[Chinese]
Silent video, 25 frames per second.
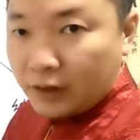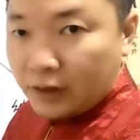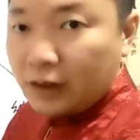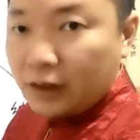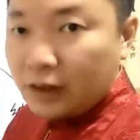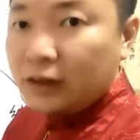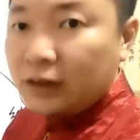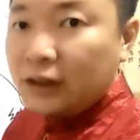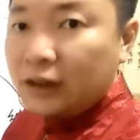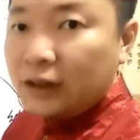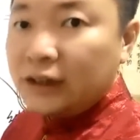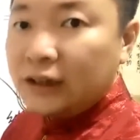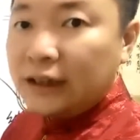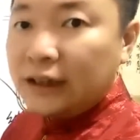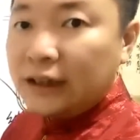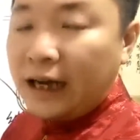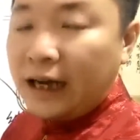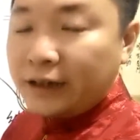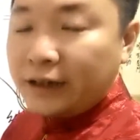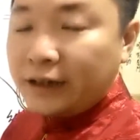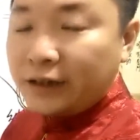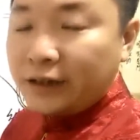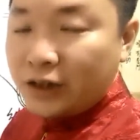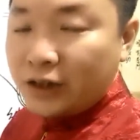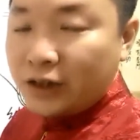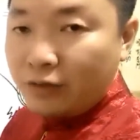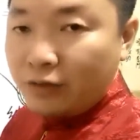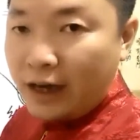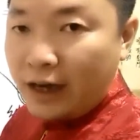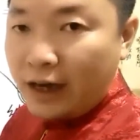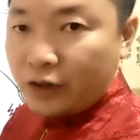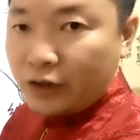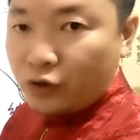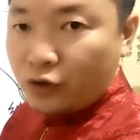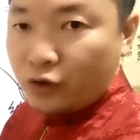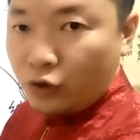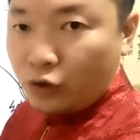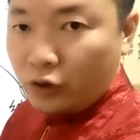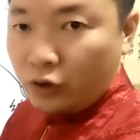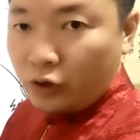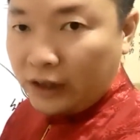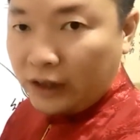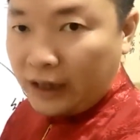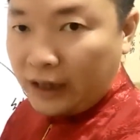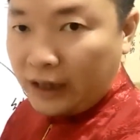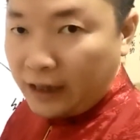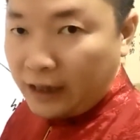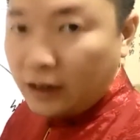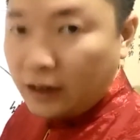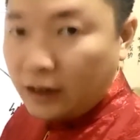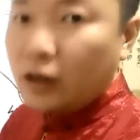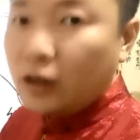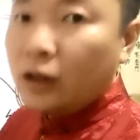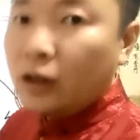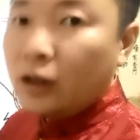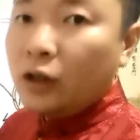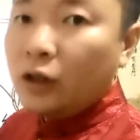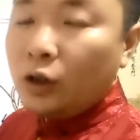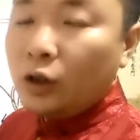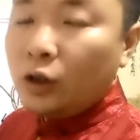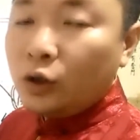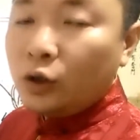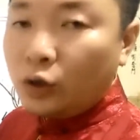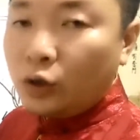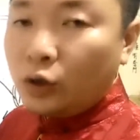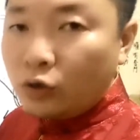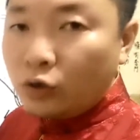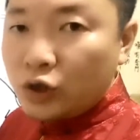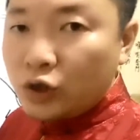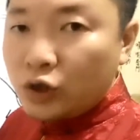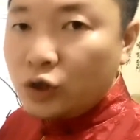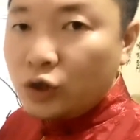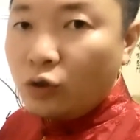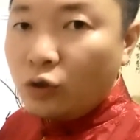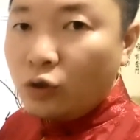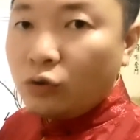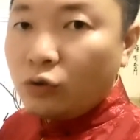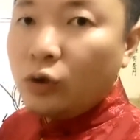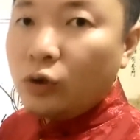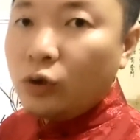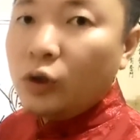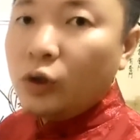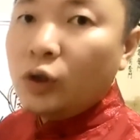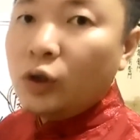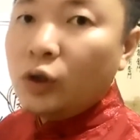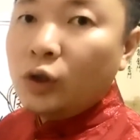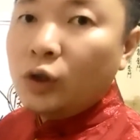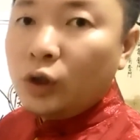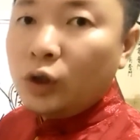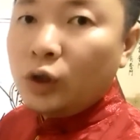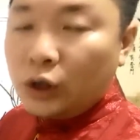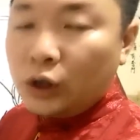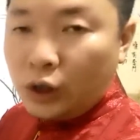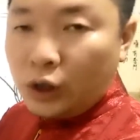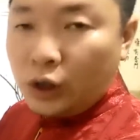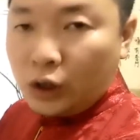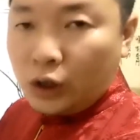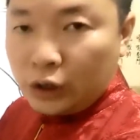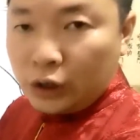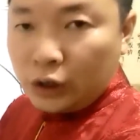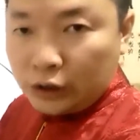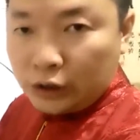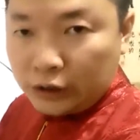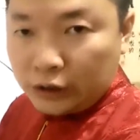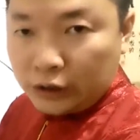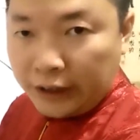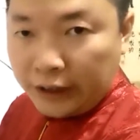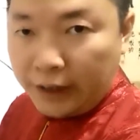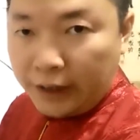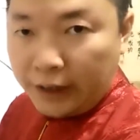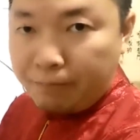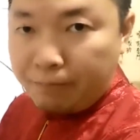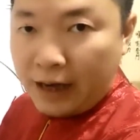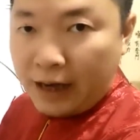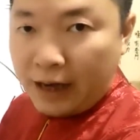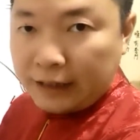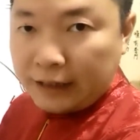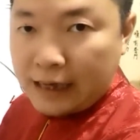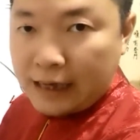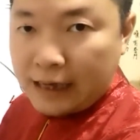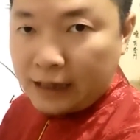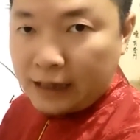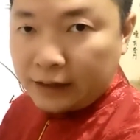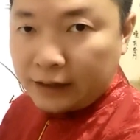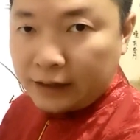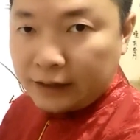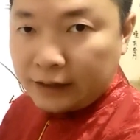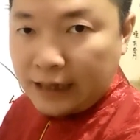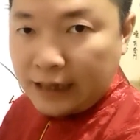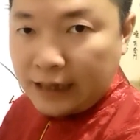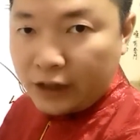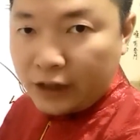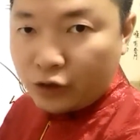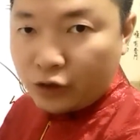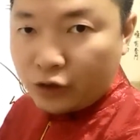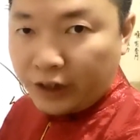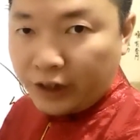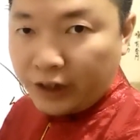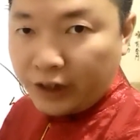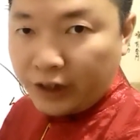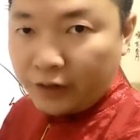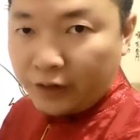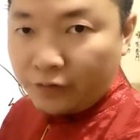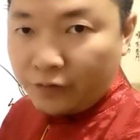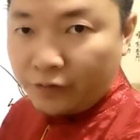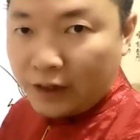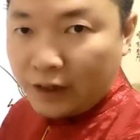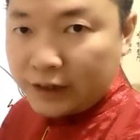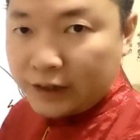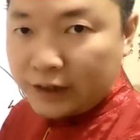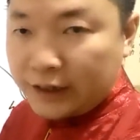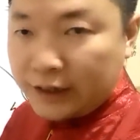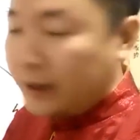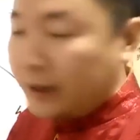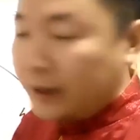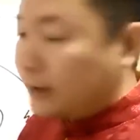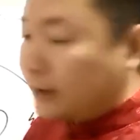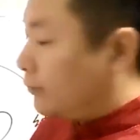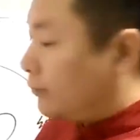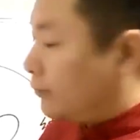第一行之外所有的行，都是用天盘看的纳水方向。